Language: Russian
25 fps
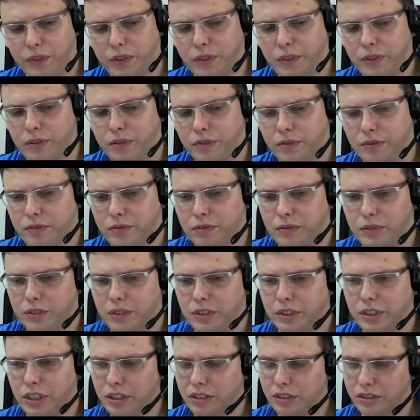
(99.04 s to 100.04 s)

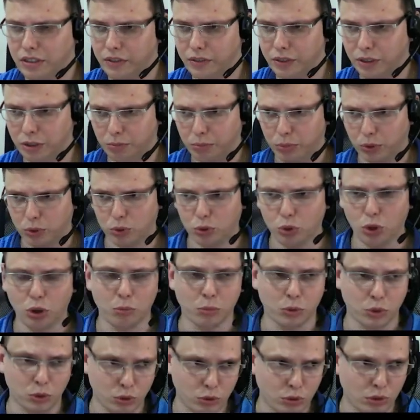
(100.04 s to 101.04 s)
здесь совсем по-другому.